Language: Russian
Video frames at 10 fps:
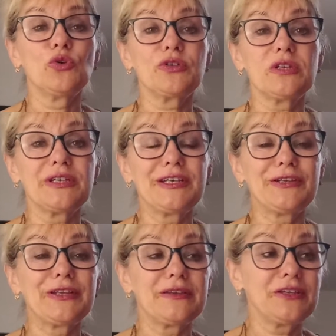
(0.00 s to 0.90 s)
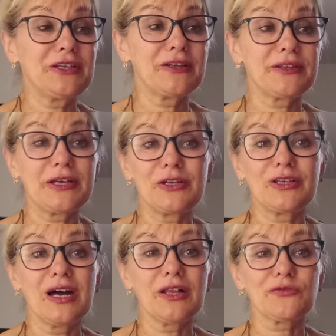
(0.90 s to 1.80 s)
он не
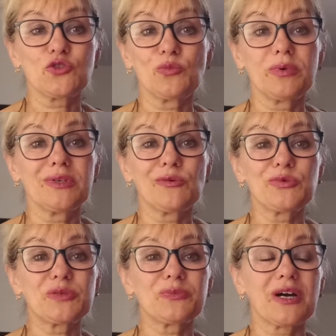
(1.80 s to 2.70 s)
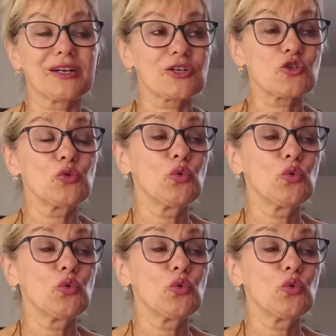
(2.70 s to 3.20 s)
надоедал, все было, очень хорошо.